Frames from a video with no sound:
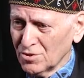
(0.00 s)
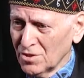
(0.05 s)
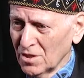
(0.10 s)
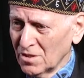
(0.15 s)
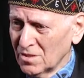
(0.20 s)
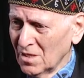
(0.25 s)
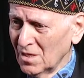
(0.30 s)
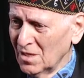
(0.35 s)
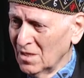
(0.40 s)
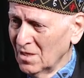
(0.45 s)
что
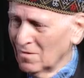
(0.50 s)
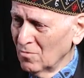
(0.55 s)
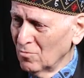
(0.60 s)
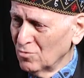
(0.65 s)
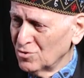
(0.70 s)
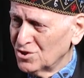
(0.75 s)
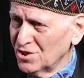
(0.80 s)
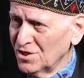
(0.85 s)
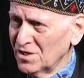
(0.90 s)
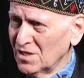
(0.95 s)
это
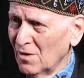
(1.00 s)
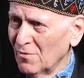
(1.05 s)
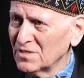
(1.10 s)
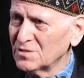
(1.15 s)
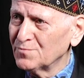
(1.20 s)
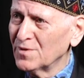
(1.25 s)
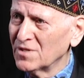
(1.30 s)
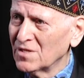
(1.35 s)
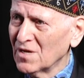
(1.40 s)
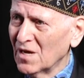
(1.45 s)
учение о
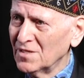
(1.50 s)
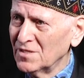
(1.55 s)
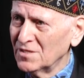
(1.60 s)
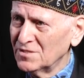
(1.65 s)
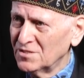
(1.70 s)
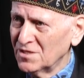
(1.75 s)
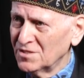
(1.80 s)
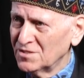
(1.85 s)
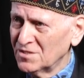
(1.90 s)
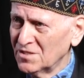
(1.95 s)
воспитании
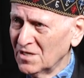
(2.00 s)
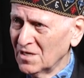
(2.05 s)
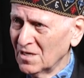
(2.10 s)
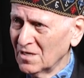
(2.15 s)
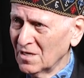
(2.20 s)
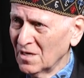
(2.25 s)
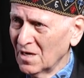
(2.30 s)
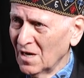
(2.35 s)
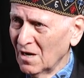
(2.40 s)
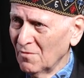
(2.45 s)
детей.
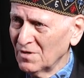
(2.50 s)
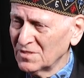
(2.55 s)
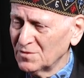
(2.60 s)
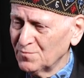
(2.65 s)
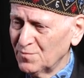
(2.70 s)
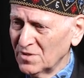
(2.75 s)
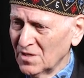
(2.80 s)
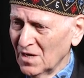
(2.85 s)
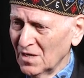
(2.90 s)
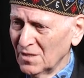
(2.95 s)
А
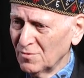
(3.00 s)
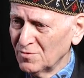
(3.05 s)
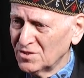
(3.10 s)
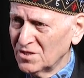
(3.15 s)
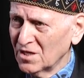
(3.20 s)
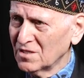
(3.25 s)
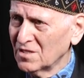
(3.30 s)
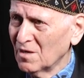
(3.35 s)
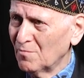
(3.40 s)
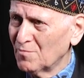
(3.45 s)
воспитание
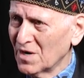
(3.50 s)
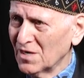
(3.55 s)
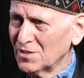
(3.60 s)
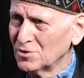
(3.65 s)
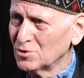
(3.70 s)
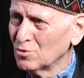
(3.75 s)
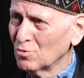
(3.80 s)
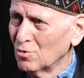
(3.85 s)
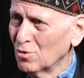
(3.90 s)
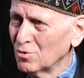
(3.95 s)
всегда
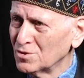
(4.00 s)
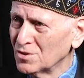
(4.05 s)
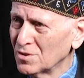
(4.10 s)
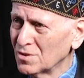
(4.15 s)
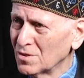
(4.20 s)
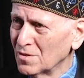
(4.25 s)
происходит.